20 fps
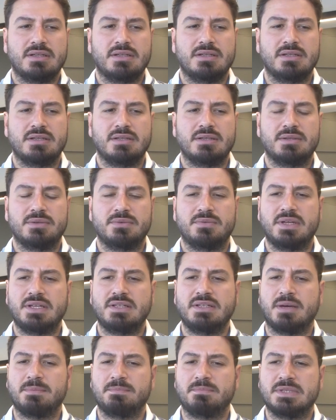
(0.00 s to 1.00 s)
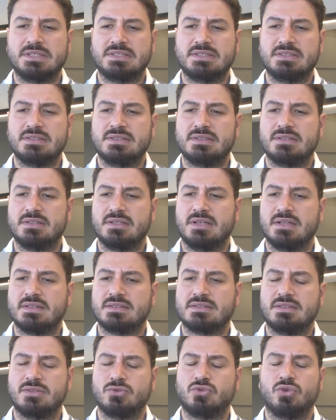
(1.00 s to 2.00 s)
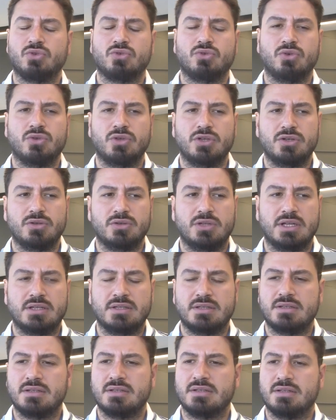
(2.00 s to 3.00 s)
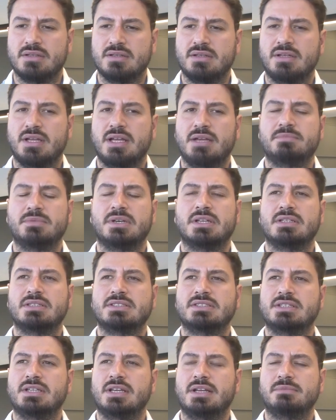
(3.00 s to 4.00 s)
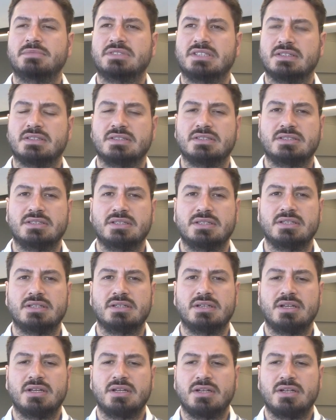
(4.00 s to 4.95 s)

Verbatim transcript: e, ve yapması aslında çok kolay olan e, hem alıcıyı hem satıcıyı